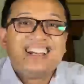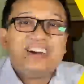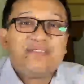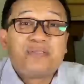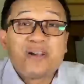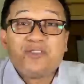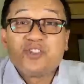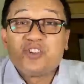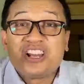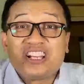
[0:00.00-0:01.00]
Bapak Ibu,
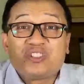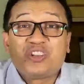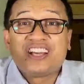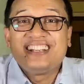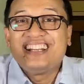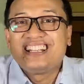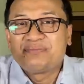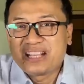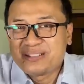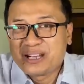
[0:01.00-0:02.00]
saudara-saudari dan
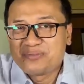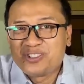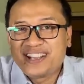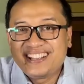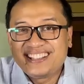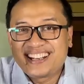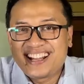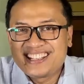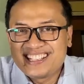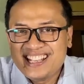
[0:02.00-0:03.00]
teman-teman muda yang
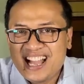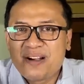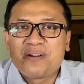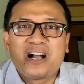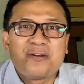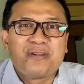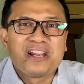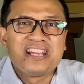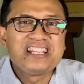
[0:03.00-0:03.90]
terkasih, apa kabarnya?